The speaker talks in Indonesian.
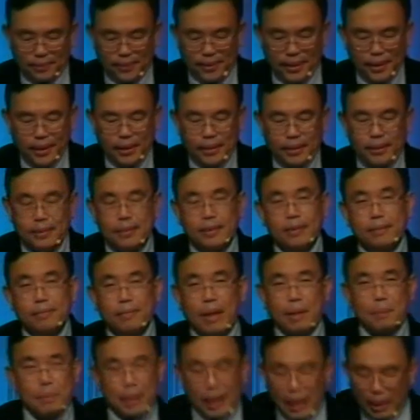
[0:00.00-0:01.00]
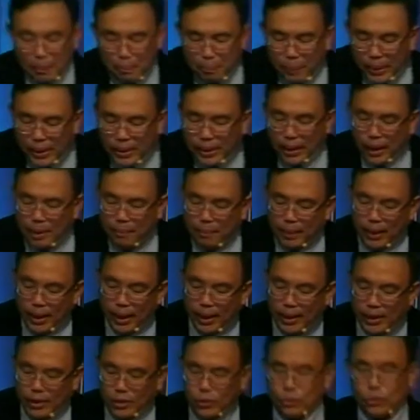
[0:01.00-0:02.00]
Ya. Tapi lebih
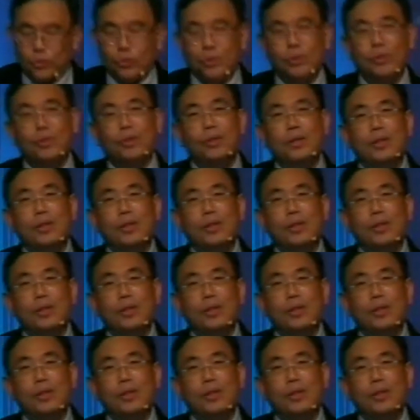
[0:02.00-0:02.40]
daripada itu,